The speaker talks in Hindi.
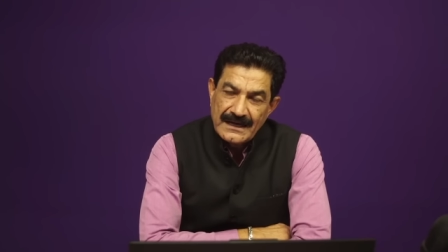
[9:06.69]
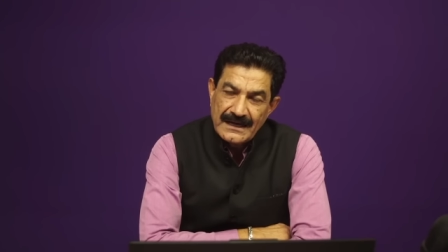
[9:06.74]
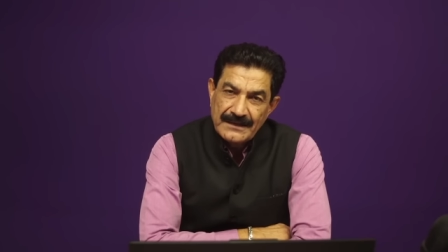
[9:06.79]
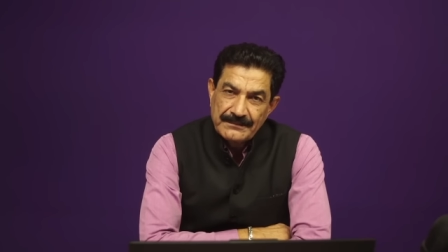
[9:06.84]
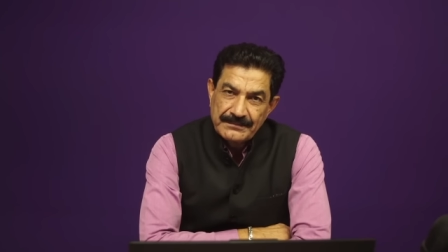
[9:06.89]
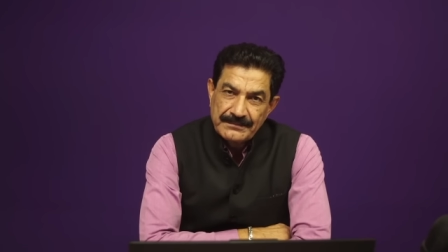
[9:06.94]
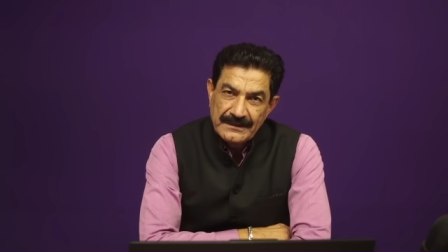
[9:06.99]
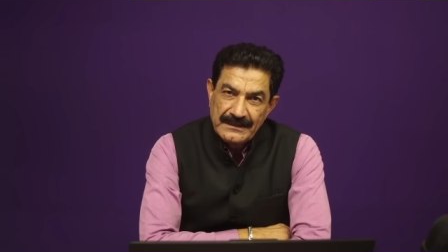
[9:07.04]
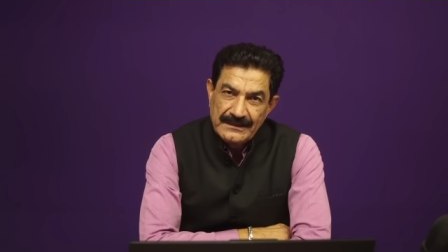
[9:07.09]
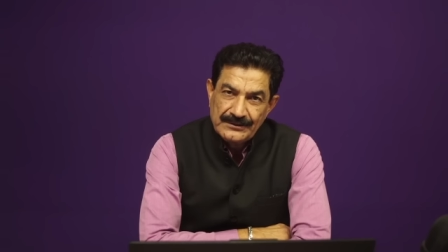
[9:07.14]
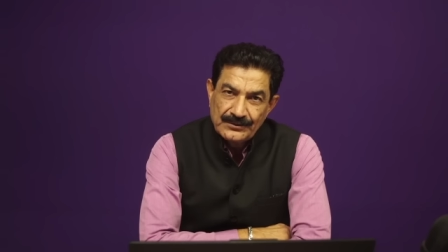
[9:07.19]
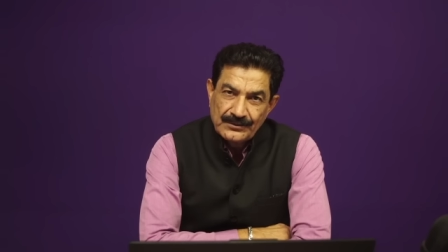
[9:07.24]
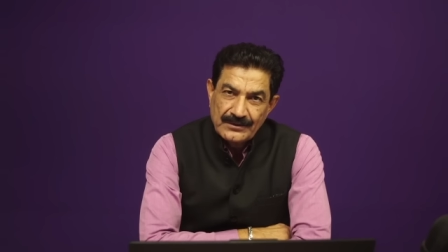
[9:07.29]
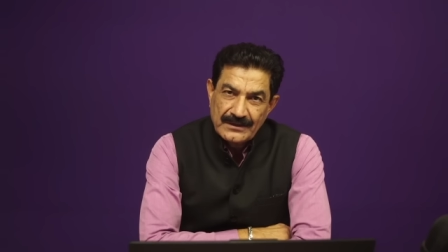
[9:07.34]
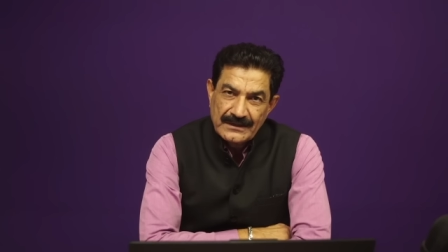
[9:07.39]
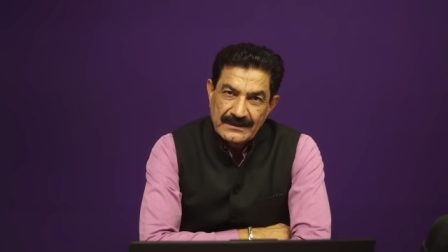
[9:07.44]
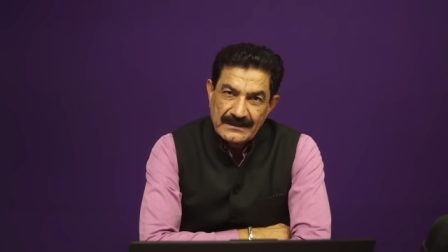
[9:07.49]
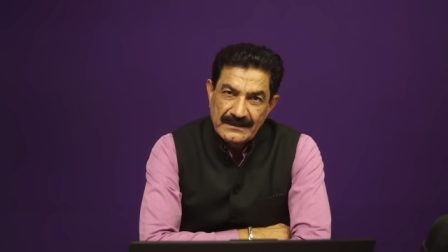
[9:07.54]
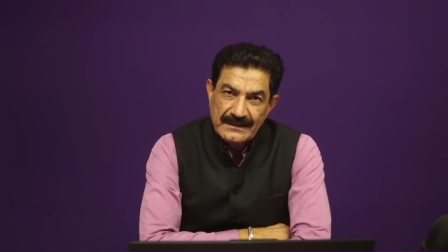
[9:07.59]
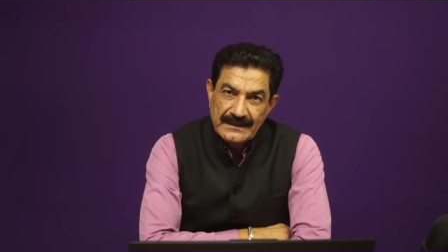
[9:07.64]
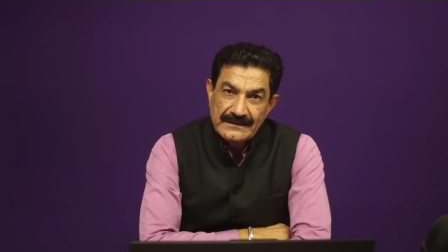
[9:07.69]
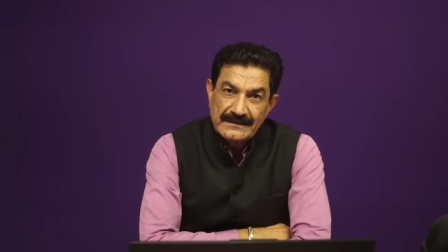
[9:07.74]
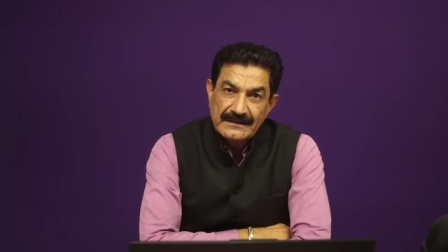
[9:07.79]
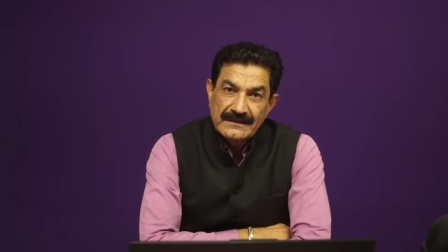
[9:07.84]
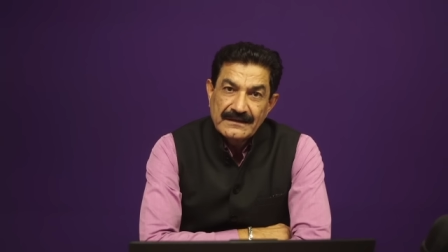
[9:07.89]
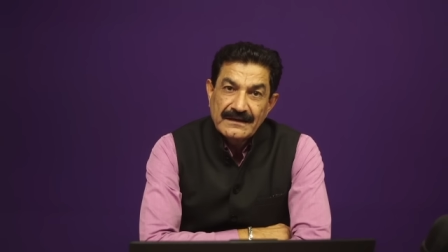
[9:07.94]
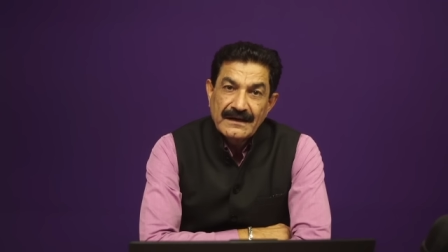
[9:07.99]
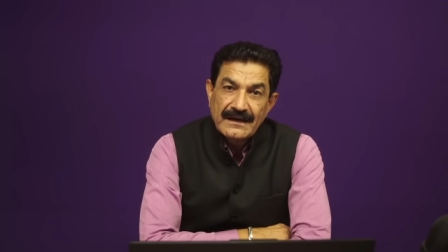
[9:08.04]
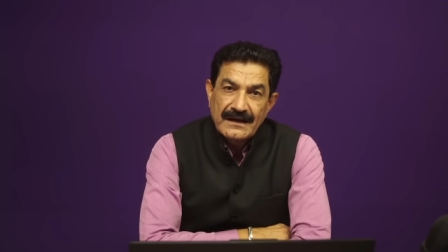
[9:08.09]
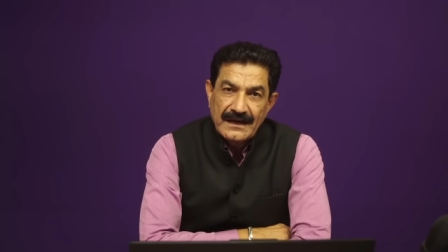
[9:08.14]
आपके लिए जो घटी है ये
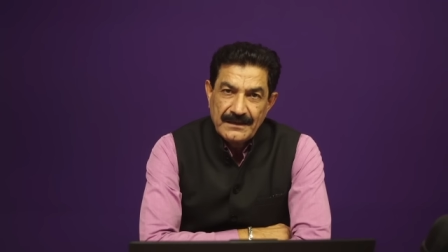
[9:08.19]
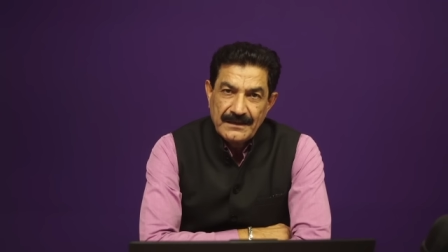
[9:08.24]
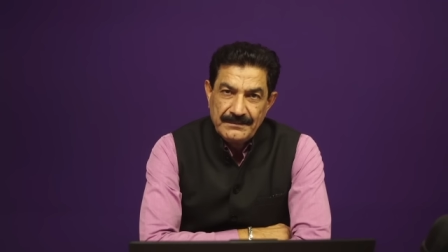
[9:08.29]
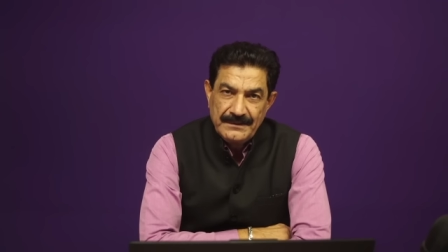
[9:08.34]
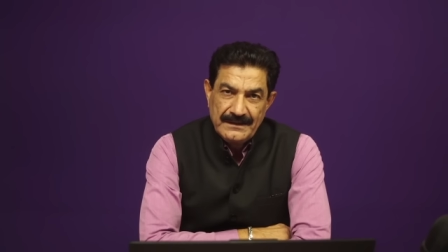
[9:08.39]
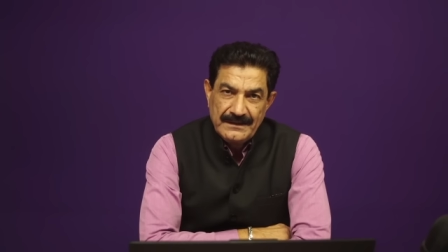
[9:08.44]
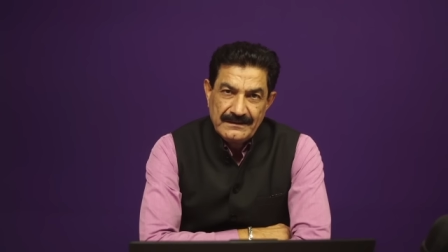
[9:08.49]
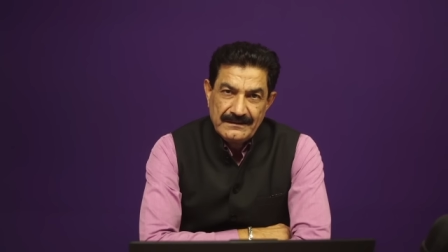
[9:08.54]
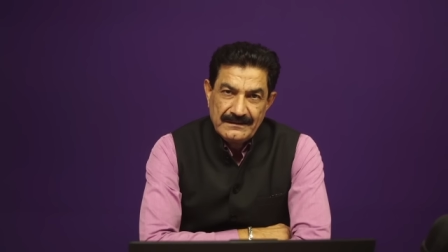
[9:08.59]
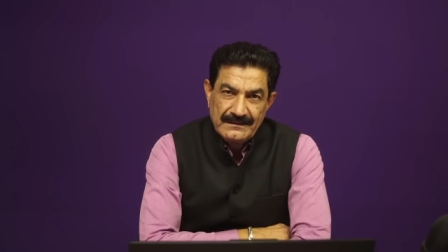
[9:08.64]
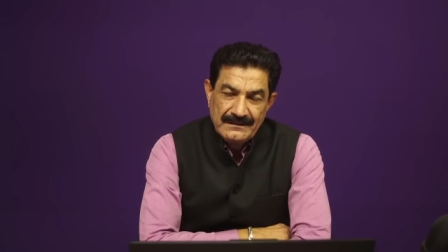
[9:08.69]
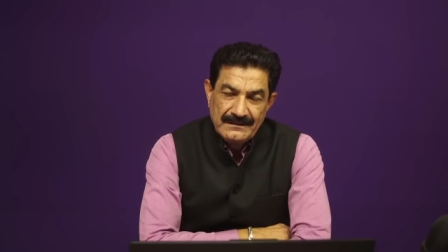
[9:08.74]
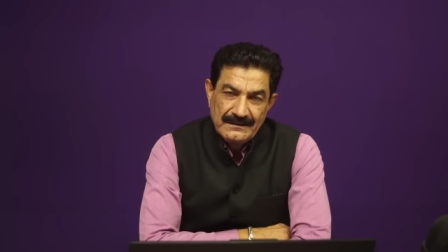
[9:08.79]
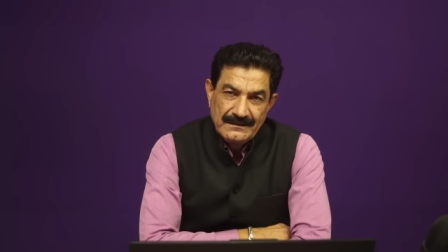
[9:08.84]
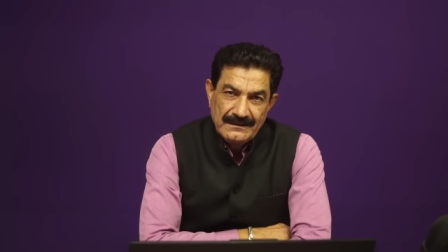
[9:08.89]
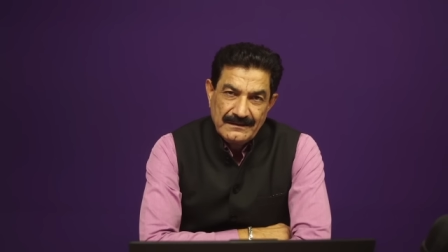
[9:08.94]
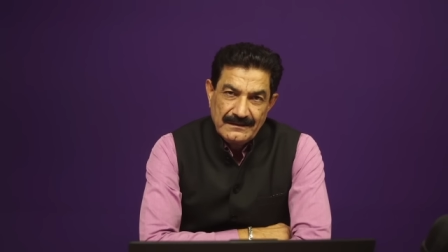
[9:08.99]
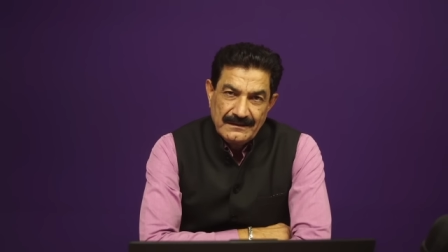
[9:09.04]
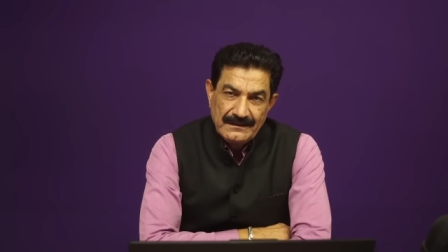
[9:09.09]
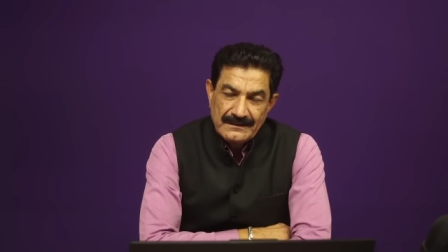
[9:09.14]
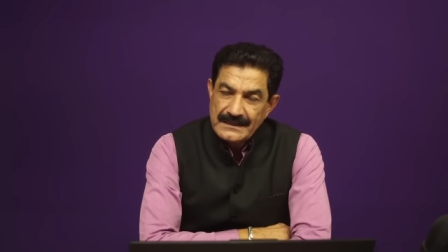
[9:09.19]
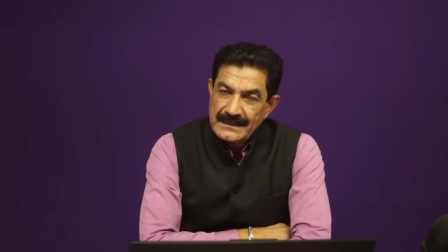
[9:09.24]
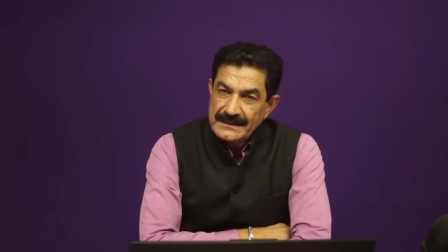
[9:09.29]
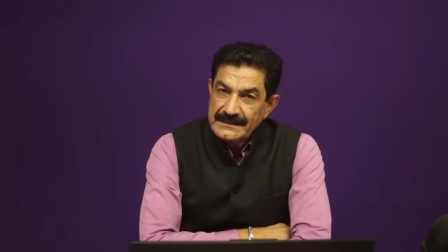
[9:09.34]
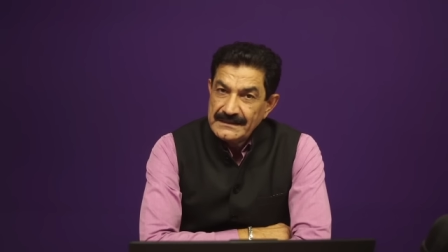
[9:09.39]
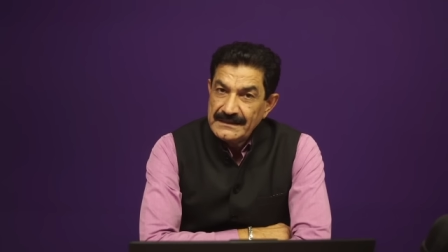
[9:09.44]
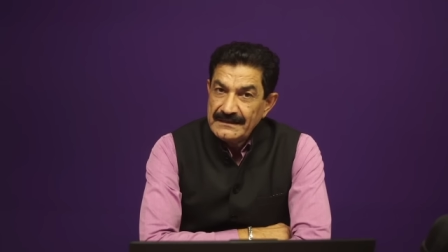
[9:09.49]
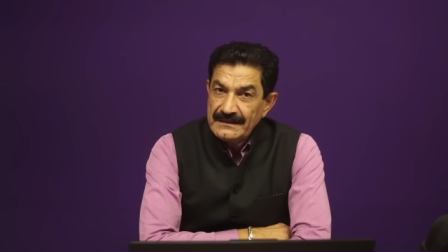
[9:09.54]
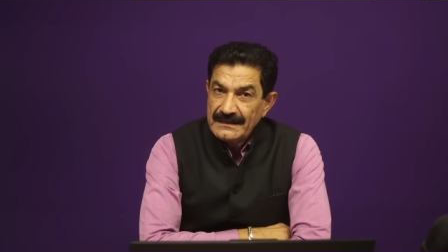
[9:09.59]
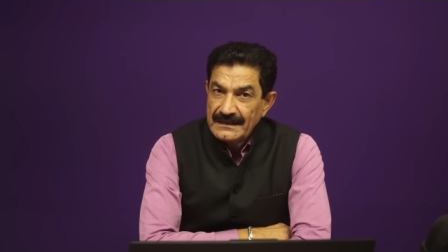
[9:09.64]
खराब है या
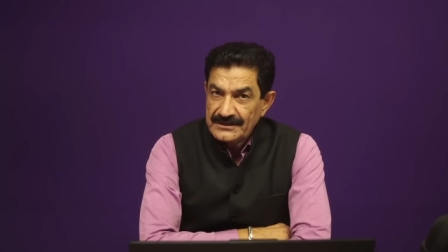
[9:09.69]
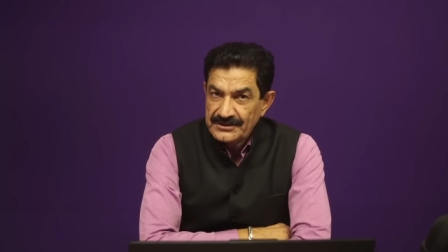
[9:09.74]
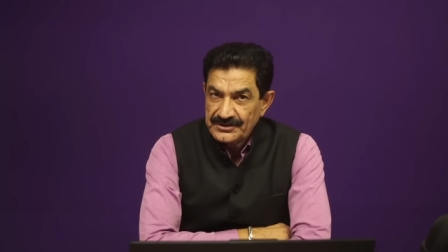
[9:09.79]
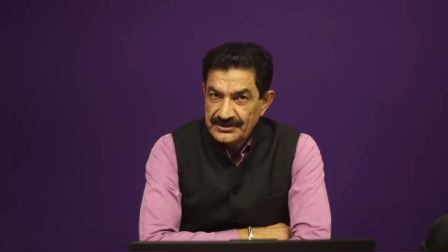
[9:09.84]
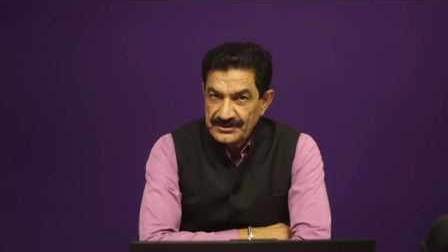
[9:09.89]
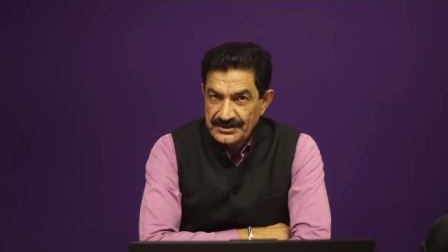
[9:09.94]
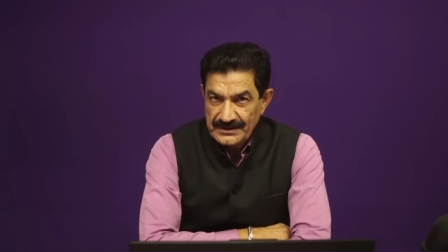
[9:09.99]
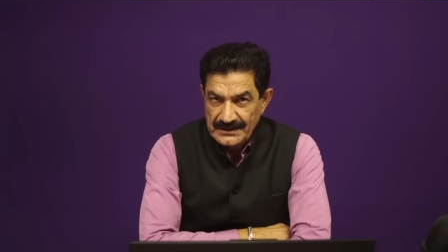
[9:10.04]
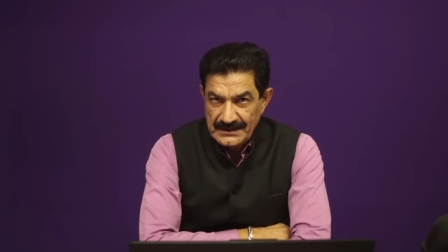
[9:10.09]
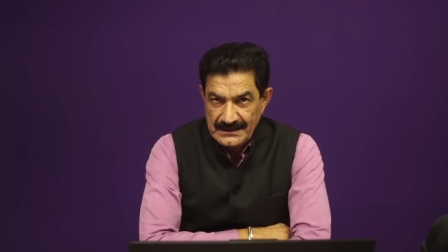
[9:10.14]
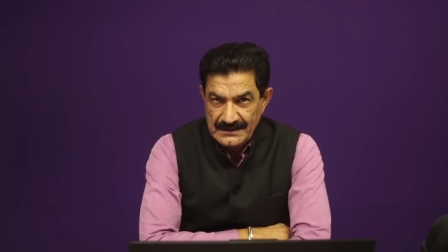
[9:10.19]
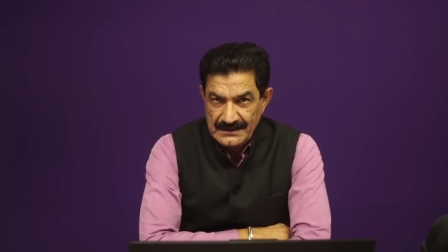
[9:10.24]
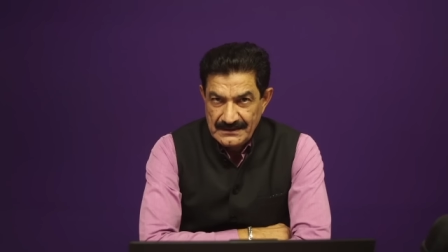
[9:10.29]
ये अच्छी है